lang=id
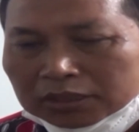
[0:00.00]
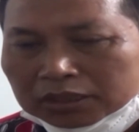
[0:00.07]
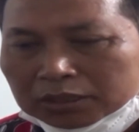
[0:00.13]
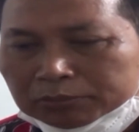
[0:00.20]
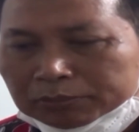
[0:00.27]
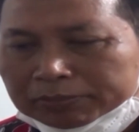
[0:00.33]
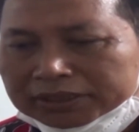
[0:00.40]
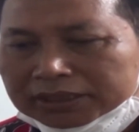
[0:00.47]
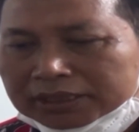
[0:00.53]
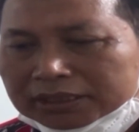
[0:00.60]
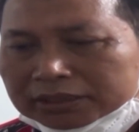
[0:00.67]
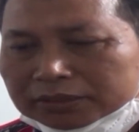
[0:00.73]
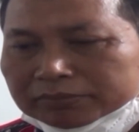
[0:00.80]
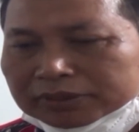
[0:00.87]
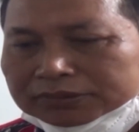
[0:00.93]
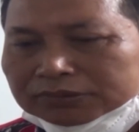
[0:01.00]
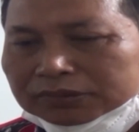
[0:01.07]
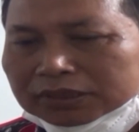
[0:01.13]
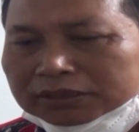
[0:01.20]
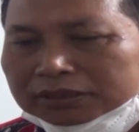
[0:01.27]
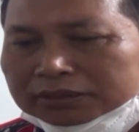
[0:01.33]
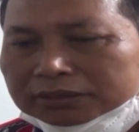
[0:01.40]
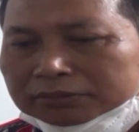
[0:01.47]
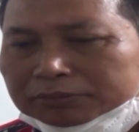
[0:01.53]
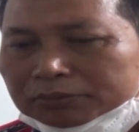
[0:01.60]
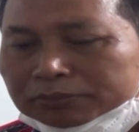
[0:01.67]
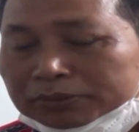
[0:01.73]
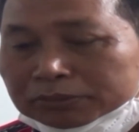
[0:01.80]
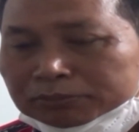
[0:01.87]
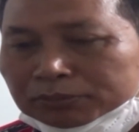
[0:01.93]
kabupaten nanti mengajukan ke
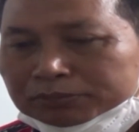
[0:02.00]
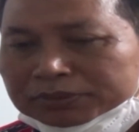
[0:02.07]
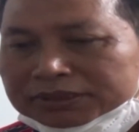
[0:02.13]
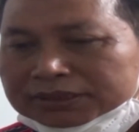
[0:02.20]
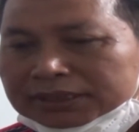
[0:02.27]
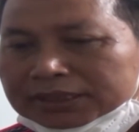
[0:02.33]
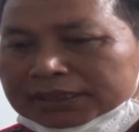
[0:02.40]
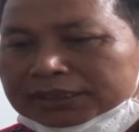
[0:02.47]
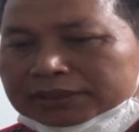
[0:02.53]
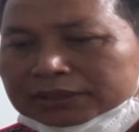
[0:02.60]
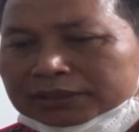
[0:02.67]
DPR provinsi